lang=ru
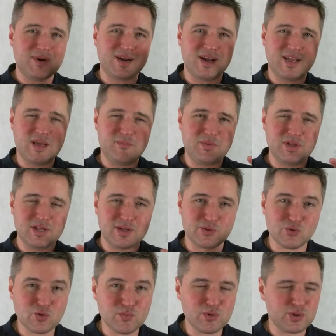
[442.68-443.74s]
пока я пил
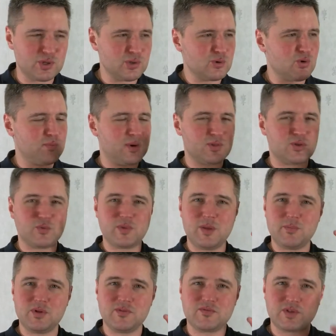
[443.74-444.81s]
одну бутылку, потом потом я
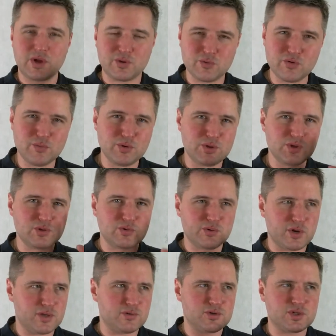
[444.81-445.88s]
пил вторую бутылку,
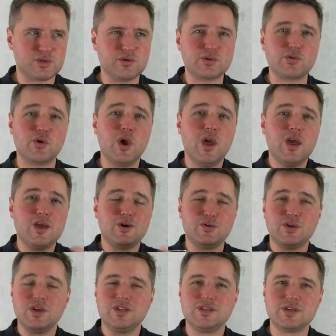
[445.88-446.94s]
третью, четвертую, и
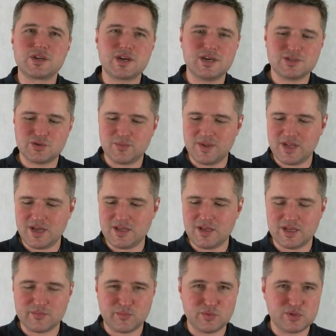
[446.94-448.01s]
он ни разу меня не
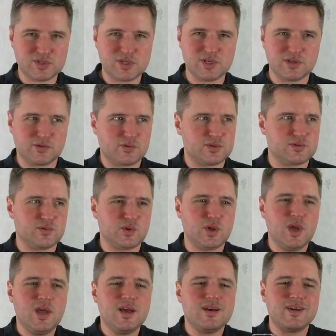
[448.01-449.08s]
отпустил. То есть вот
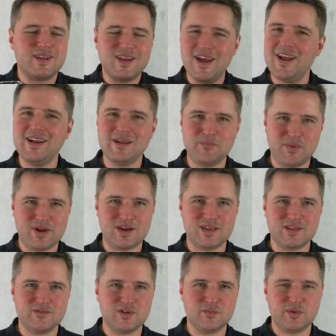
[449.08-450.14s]
реально
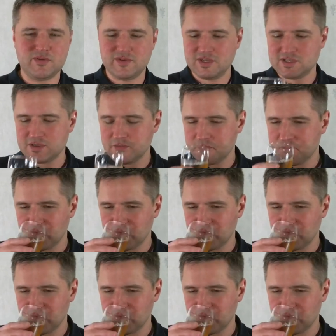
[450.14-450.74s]
порадовал пивас.